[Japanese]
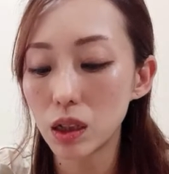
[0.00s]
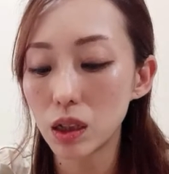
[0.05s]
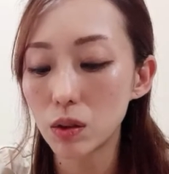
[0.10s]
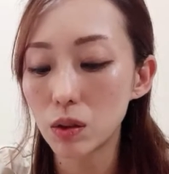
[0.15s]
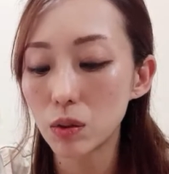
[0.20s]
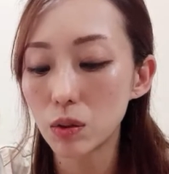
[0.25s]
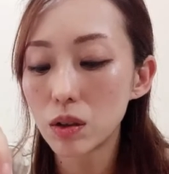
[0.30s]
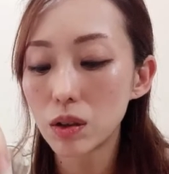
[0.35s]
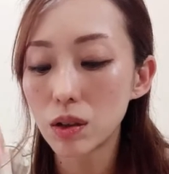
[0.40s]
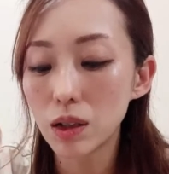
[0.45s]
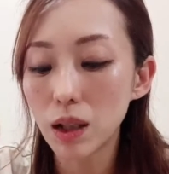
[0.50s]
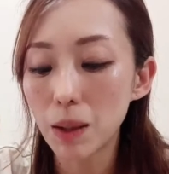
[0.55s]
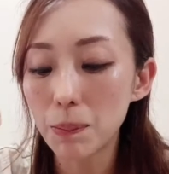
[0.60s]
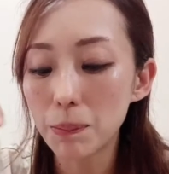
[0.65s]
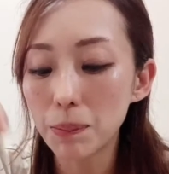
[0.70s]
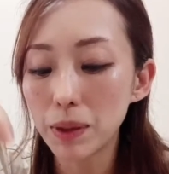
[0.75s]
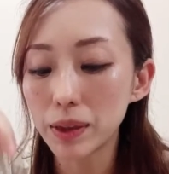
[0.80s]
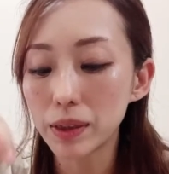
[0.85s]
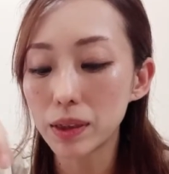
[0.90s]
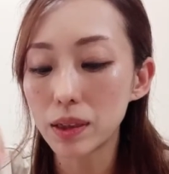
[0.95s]
ど頑
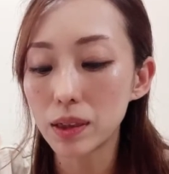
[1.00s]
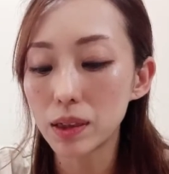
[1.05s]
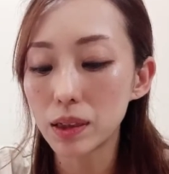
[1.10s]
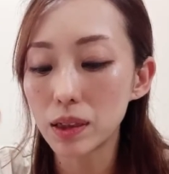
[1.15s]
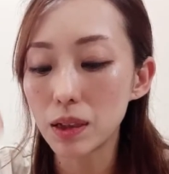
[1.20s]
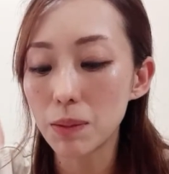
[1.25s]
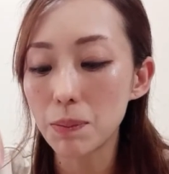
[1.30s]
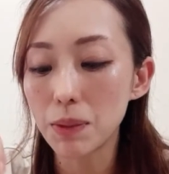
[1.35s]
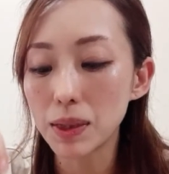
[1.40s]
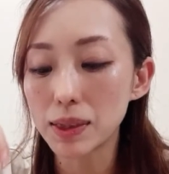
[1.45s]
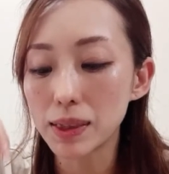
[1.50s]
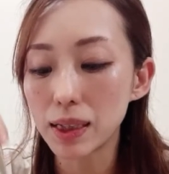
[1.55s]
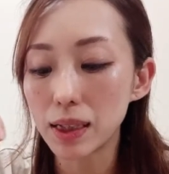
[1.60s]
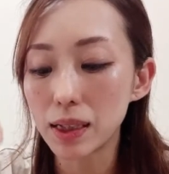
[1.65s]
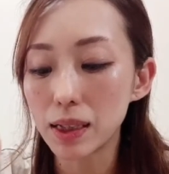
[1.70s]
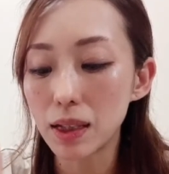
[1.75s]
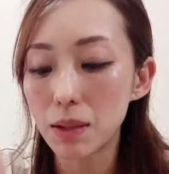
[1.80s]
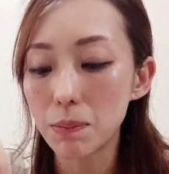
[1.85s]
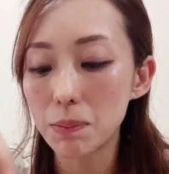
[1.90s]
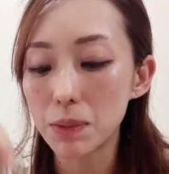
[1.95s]
張って混ぜ
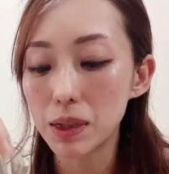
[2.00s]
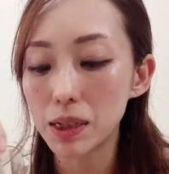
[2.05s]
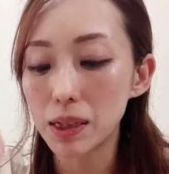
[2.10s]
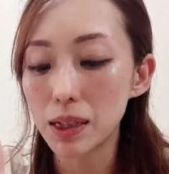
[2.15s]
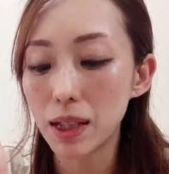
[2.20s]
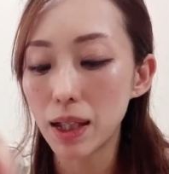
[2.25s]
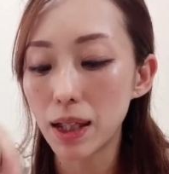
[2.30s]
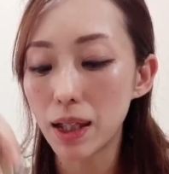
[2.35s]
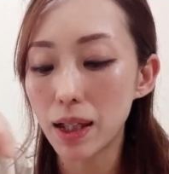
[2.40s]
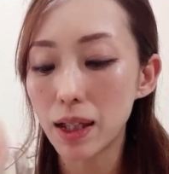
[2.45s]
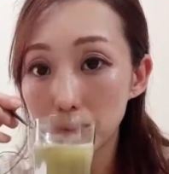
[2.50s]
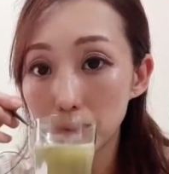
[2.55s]
てみて